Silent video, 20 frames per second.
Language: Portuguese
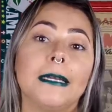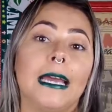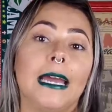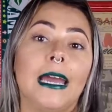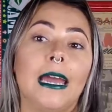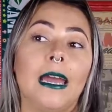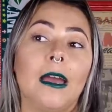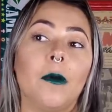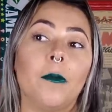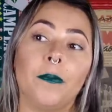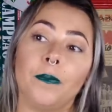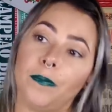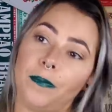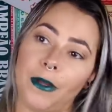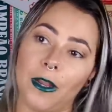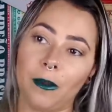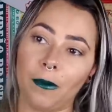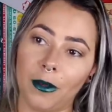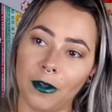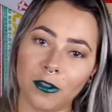é,
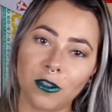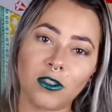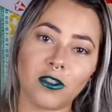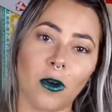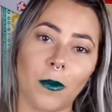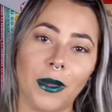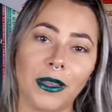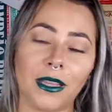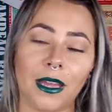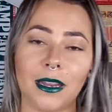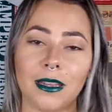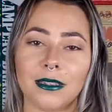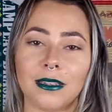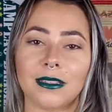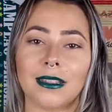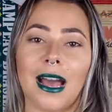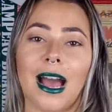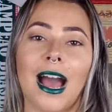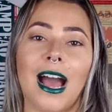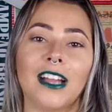pelo menos os
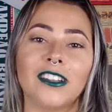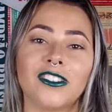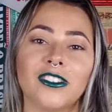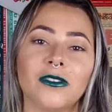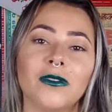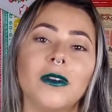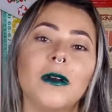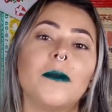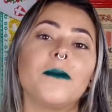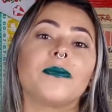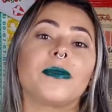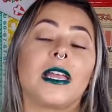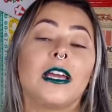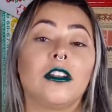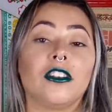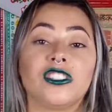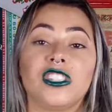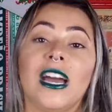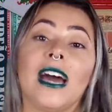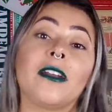comentaristas da rádio
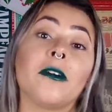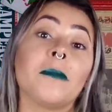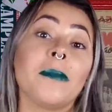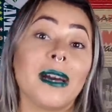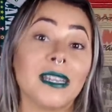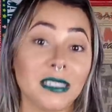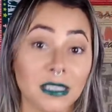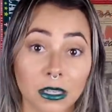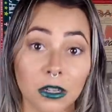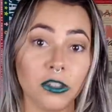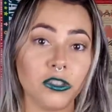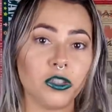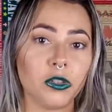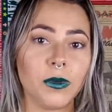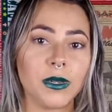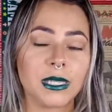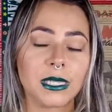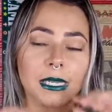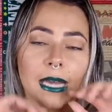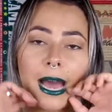Elogiaram bastante
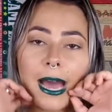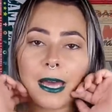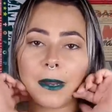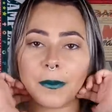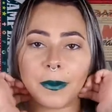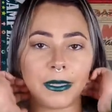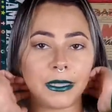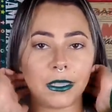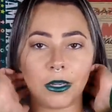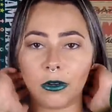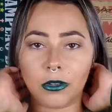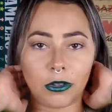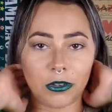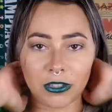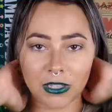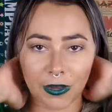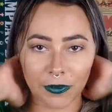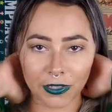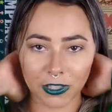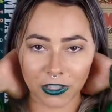o Scarpa, então eu não
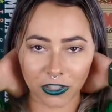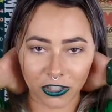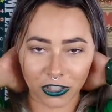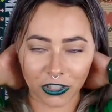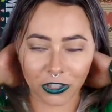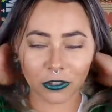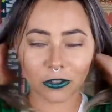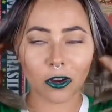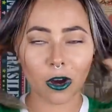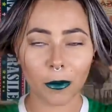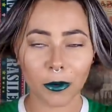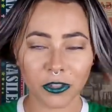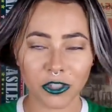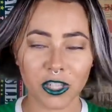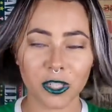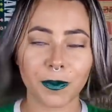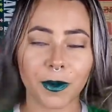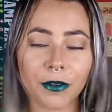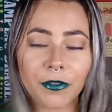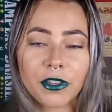estava assistindo, como eu
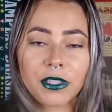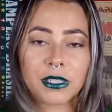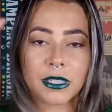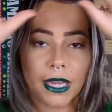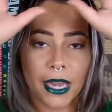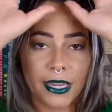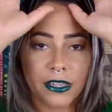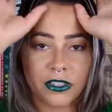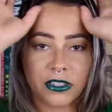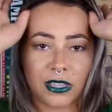disse para vocês.